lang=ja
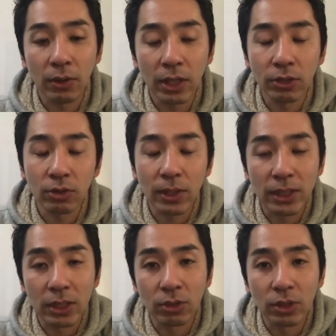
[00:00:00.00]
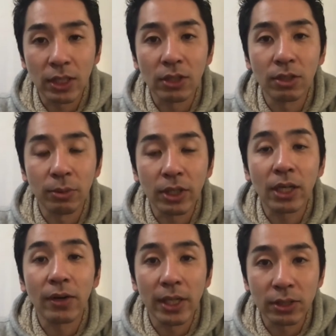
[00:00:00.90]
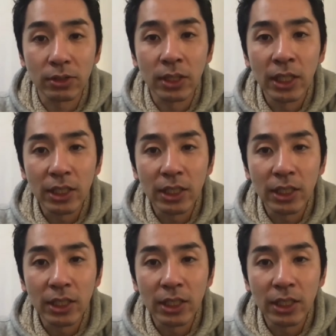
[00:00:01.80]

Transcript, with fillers: 他の人は成長しているにもかかわらず、